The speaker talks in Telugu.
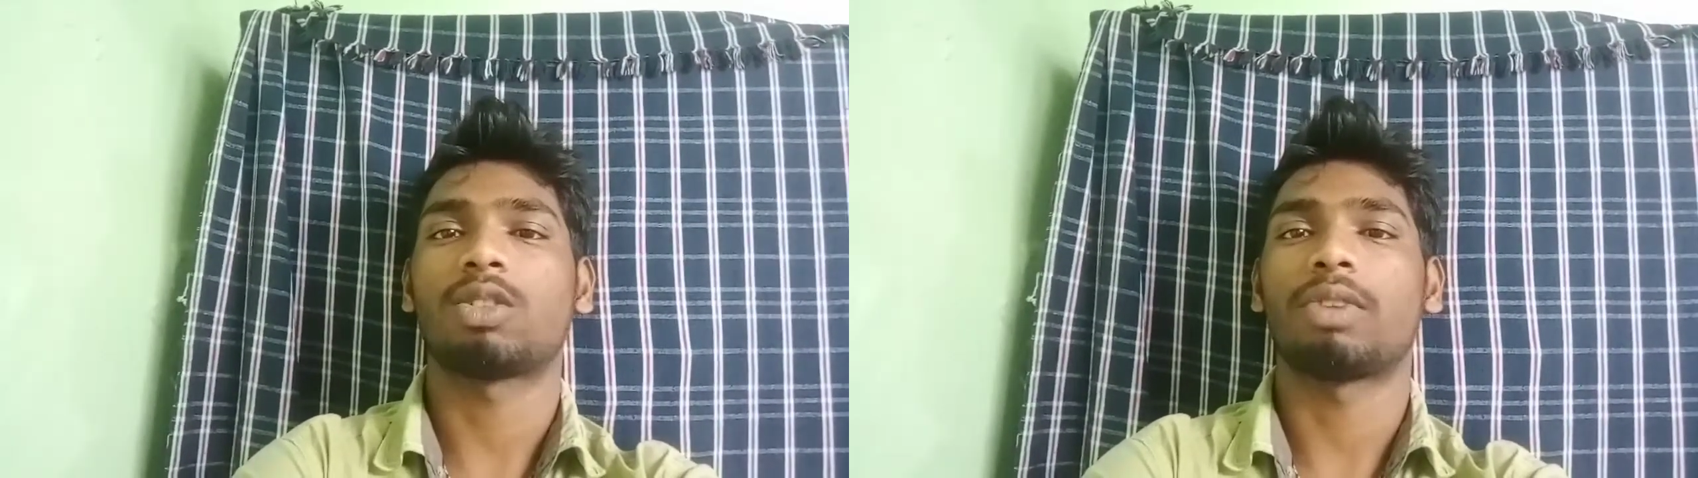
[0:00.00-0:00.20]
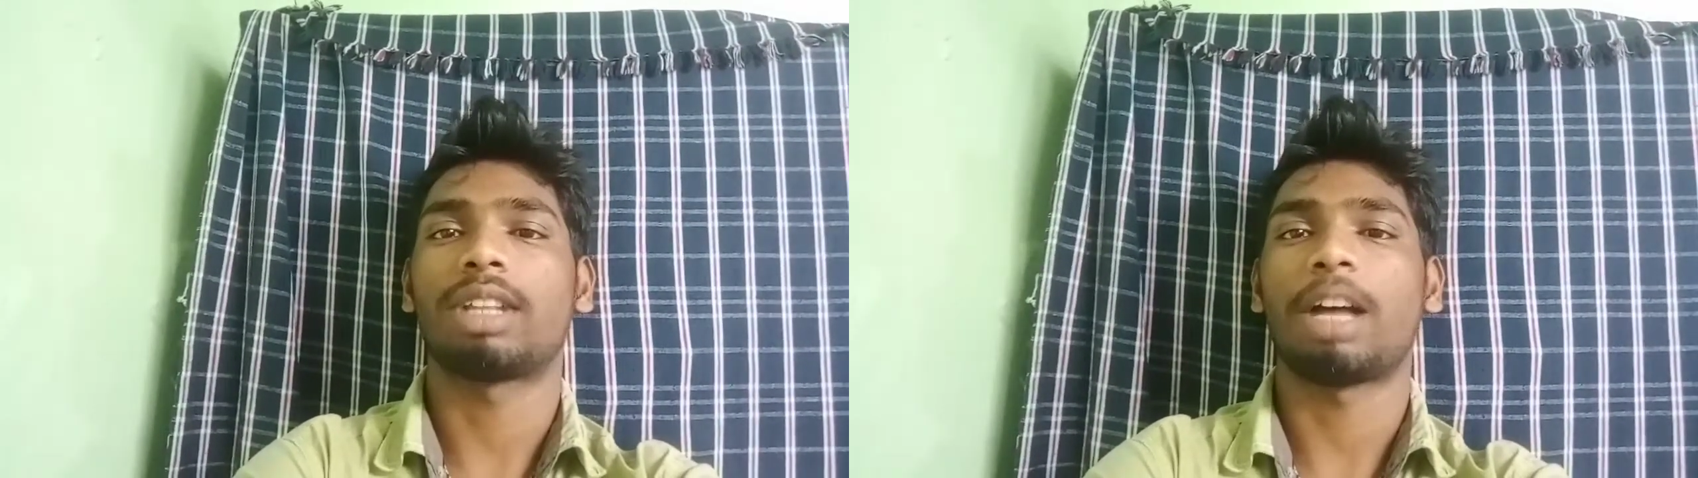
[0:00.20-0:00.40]

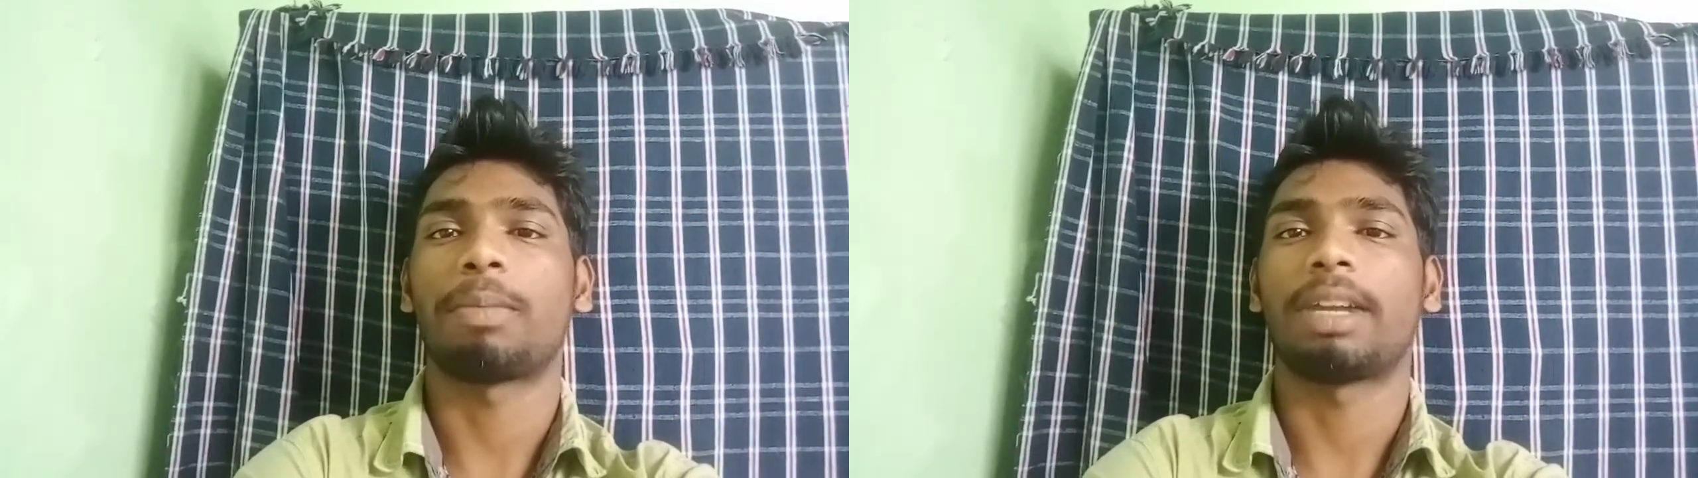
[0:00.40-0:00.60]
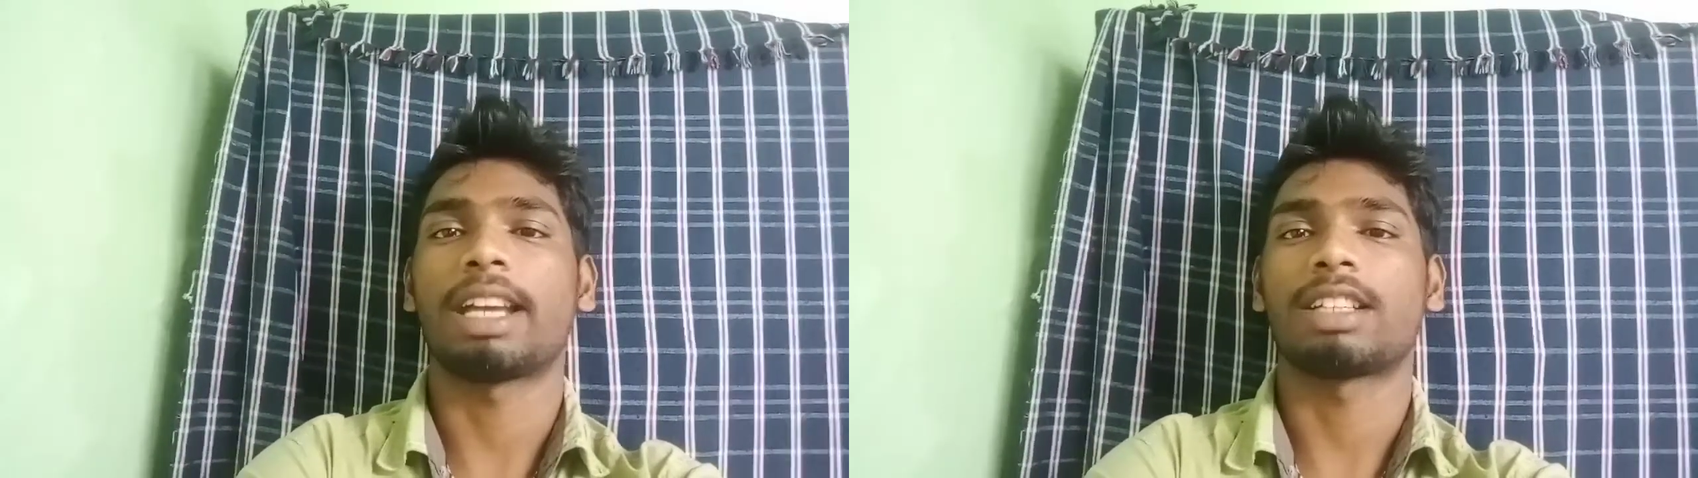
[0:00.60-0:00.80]
సువిధ
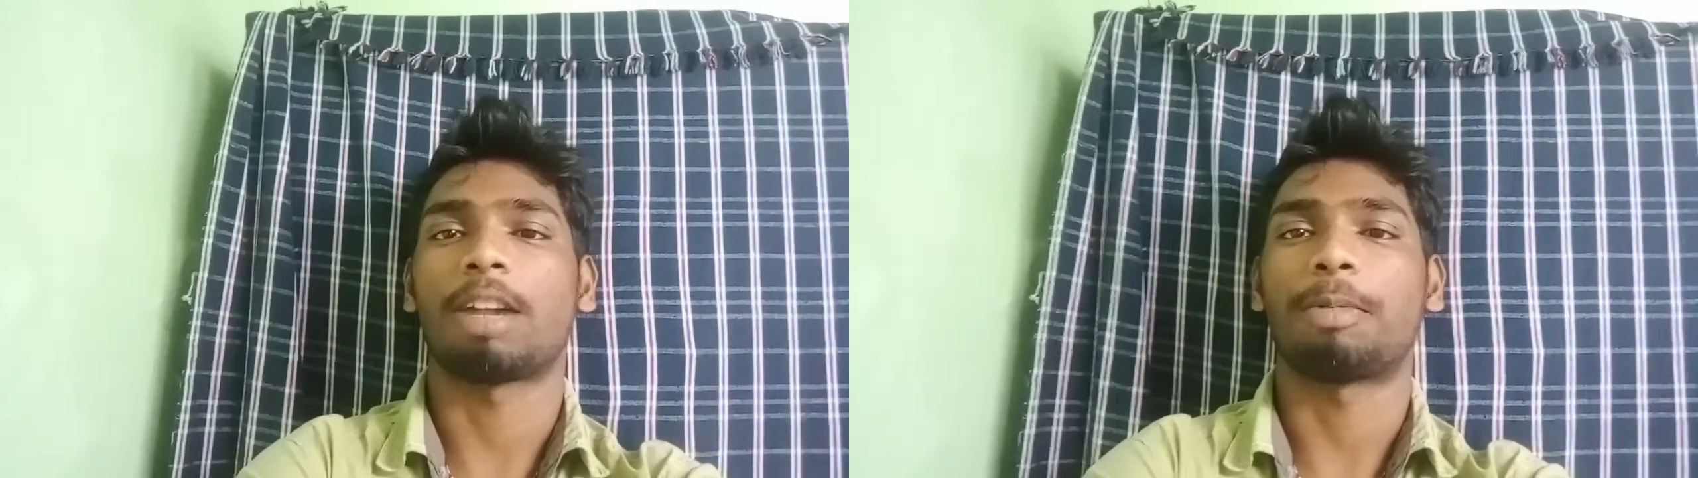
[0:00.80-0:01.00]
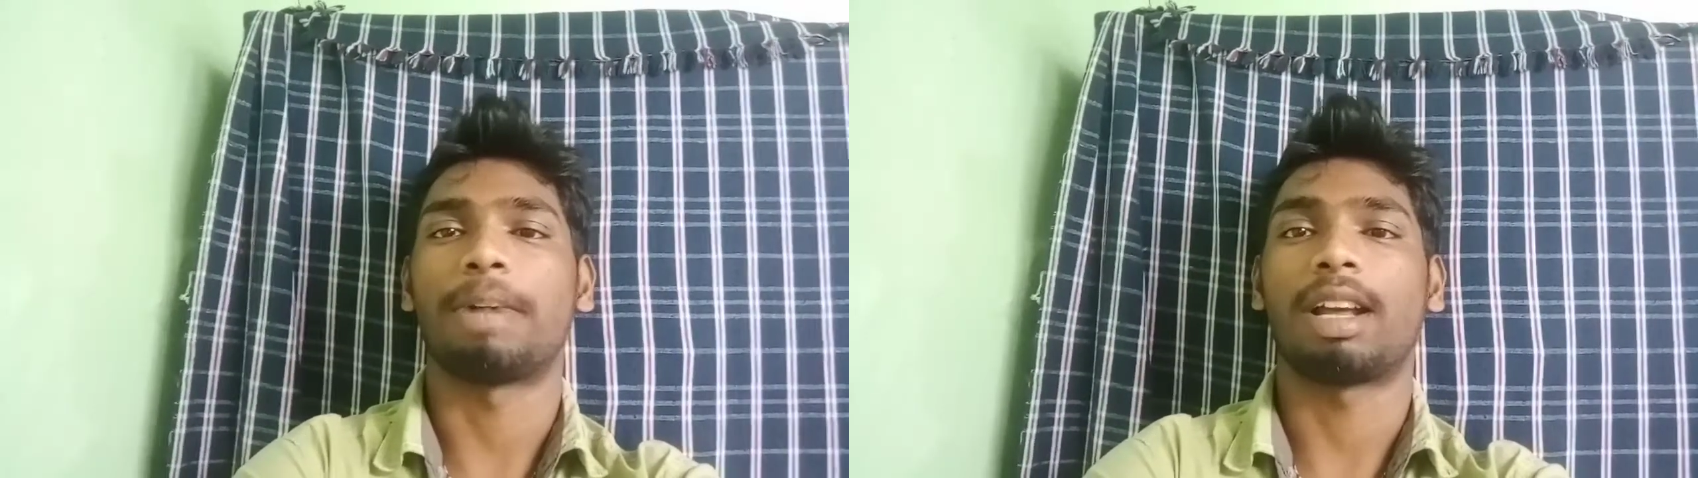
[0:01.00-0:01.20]
అప్లికేషన్
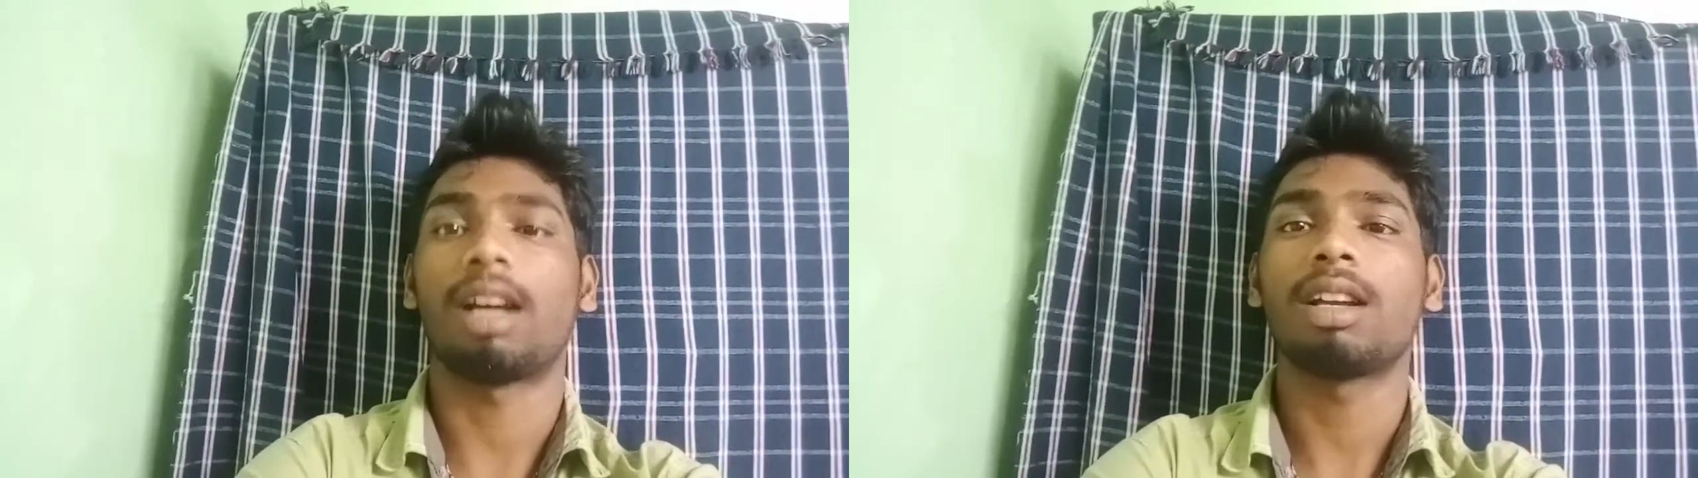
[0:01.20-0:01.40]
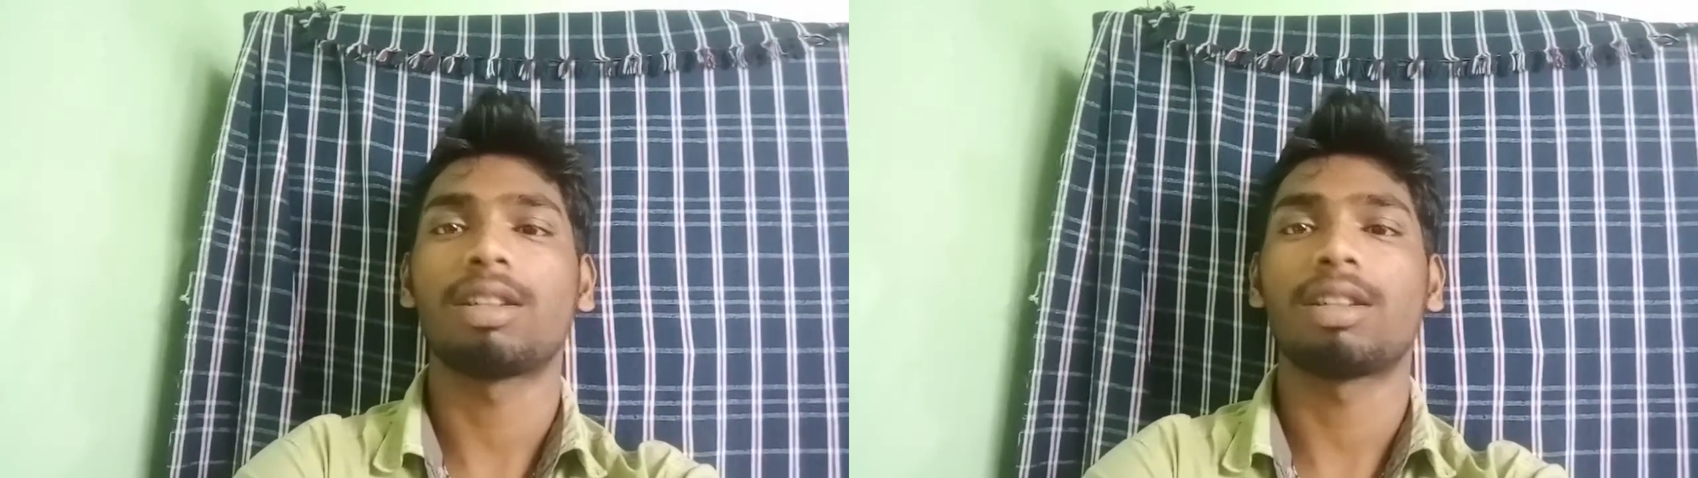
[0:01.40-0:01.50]
అనమాట